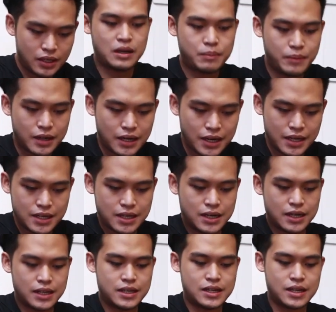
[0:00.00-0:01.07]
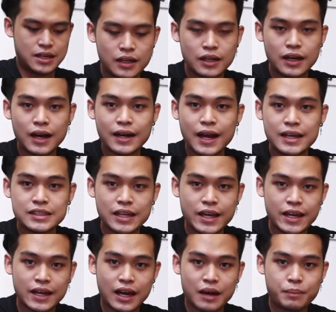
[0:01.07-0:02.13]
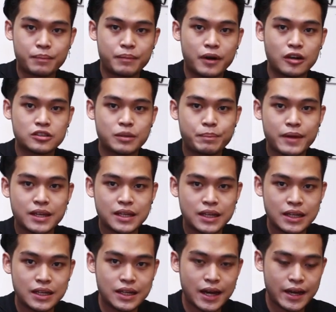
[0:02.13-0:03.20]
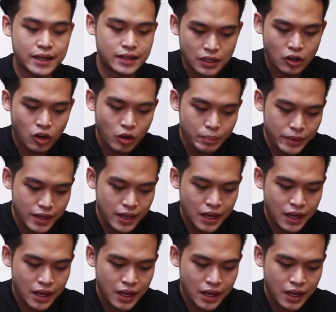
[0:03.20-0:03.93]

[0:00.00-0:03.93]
ให้มันละเอียดละเอียดคือข้างในเชื้อเห็ดอะครับเขาจะเป็นขี้เลื่อยแล้วก็บี้